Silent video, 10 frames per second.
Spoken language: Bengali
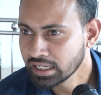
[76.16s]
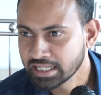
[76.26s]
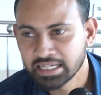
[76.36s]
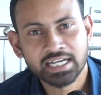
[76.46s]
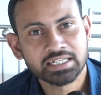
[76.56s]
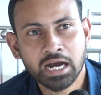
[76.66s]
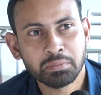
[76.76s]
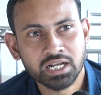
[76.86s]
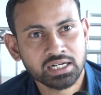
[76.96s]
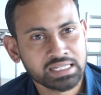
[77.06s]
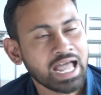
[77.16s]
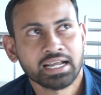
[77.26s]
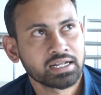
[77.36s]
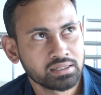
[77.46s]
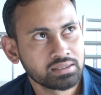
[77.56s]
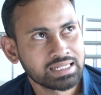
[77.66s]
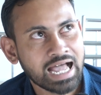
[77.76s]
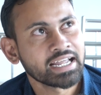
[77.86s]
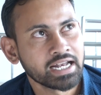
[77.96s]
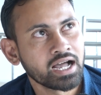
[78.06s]
এদিকে ঝামেলা থাকে
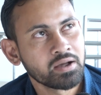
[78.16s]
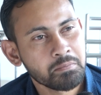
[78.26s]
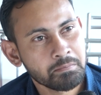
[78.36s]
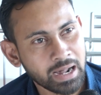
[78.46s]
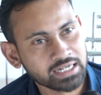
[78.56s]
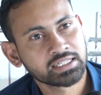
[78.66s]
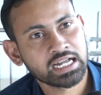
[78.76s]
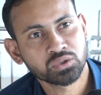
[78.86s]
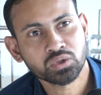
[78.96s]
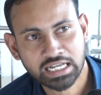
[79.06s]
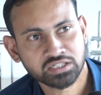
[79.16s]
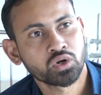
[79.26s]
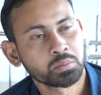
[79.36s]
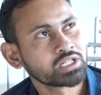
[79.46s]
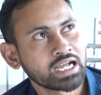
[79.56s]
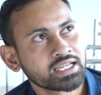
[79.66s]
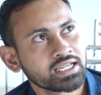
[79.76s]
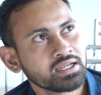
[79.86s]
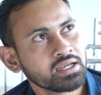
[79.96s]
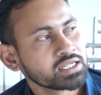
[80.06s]
লাগে না বাড়িতে একটু কাজকর্ম থাকে
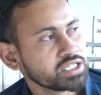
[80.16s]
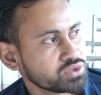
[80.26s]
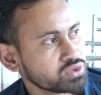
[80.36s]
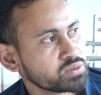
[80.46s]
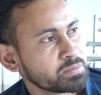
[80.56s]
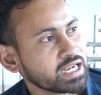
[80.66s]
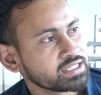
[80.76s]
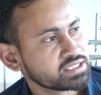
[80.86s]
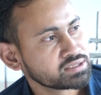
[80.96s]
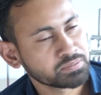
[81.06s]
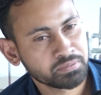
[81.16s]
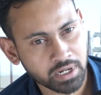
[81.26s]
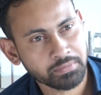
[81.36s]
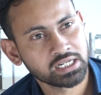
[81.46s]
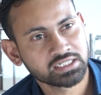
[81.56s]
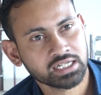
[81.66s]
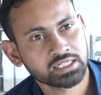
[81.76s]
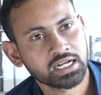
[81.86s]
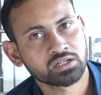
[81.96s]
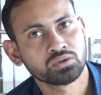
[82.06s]
কিছু বাড়ির ফ্যামিলির
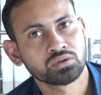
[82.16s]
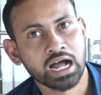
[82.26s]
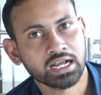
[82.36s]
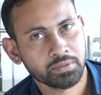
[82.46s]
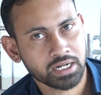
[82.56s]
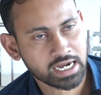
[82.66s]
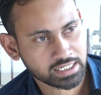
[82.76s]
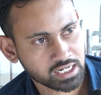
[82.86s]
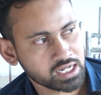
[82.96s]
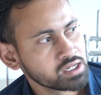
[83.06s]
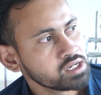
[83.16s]
সাথে একটু আগে ভাগে একটা